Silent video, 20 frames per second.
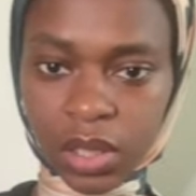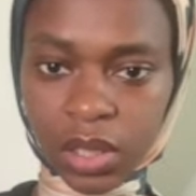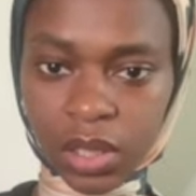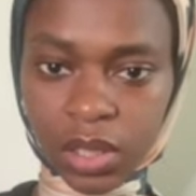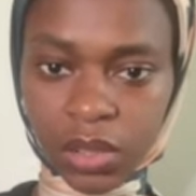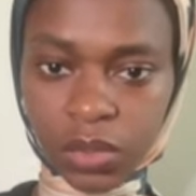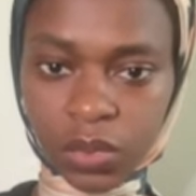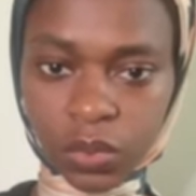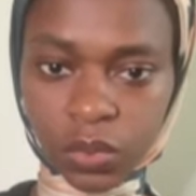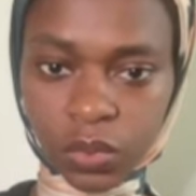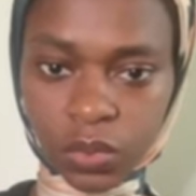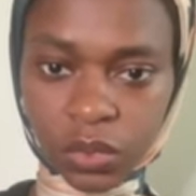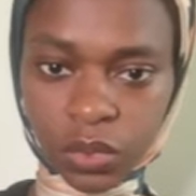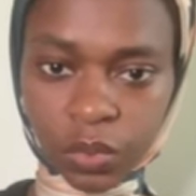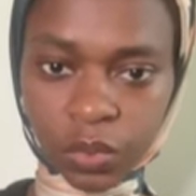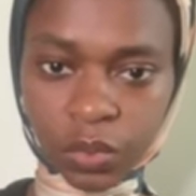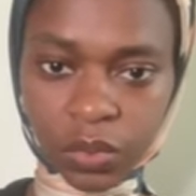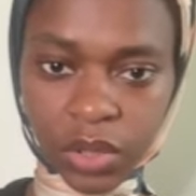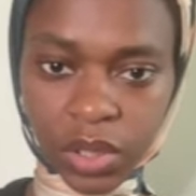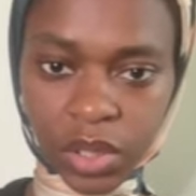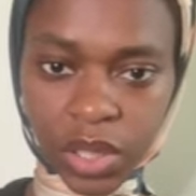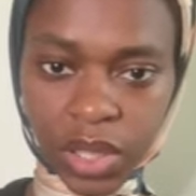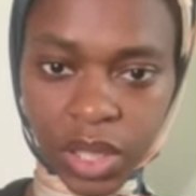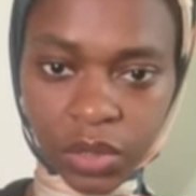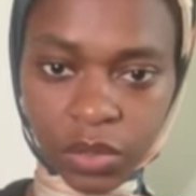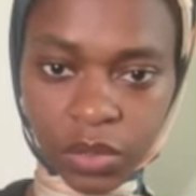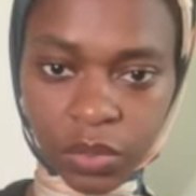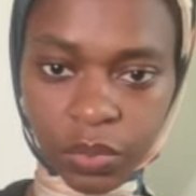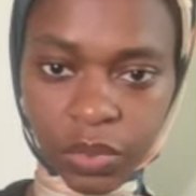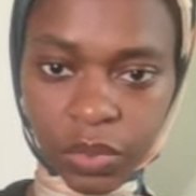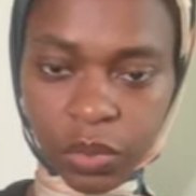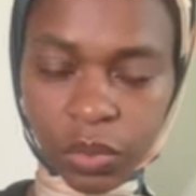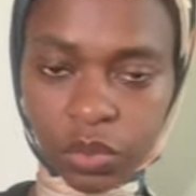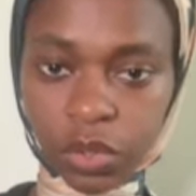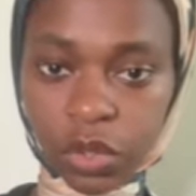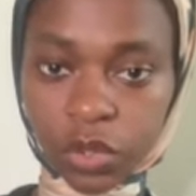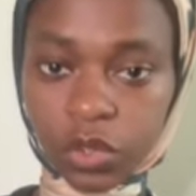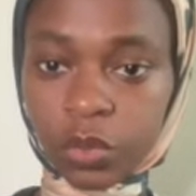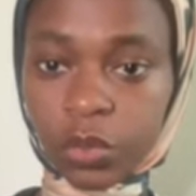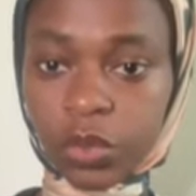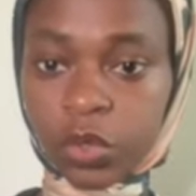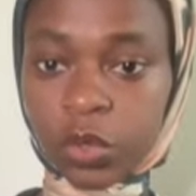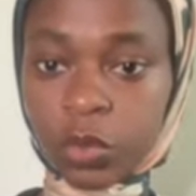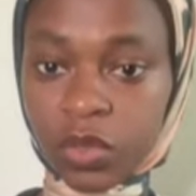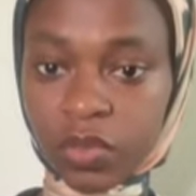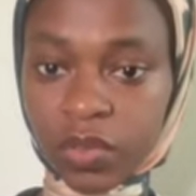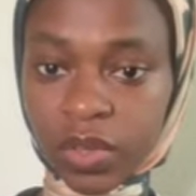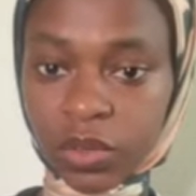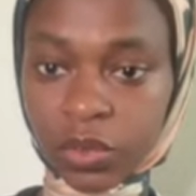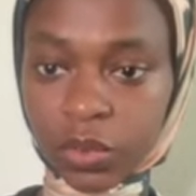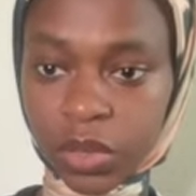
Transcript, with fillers: ils sont depuis là depuis longtemps, depuis 2022,